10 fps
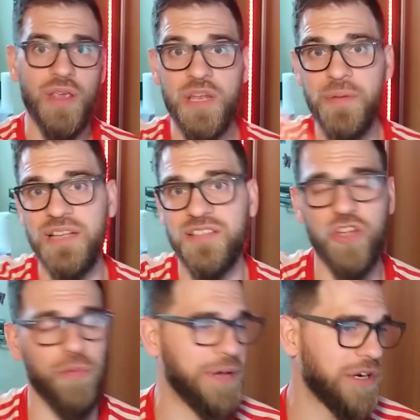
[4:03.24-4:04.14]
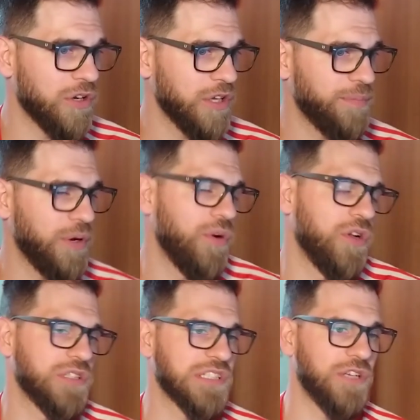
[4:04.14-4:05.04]
Inmerecido perro, eh, pero
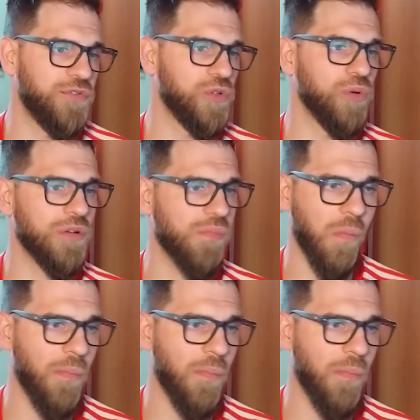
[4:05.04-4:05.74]
bueno, es hacía el fútbol.